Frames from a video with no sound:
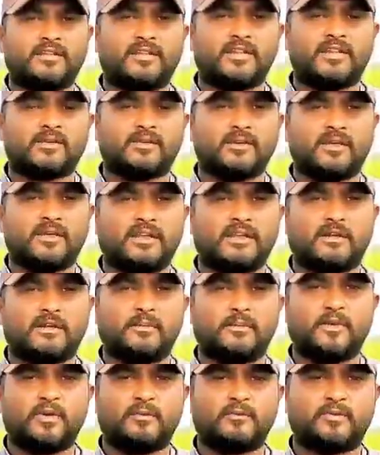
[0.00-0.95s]
రైతన్నలకు
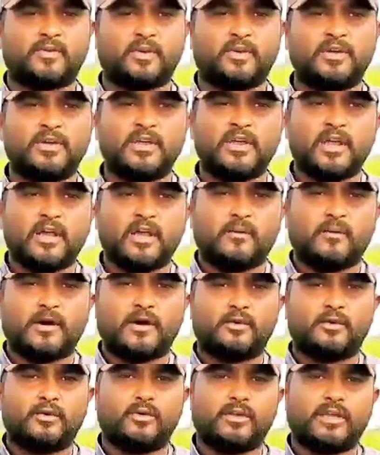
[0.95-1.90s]
వెళ్ళకపోవడంతో
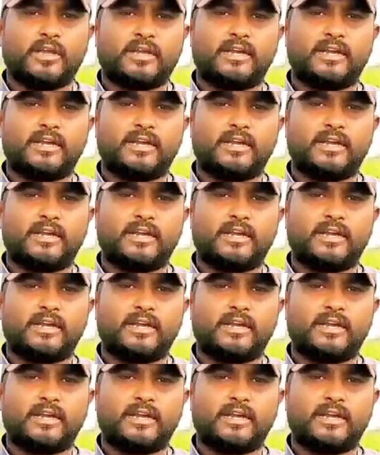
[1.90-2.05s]
వారు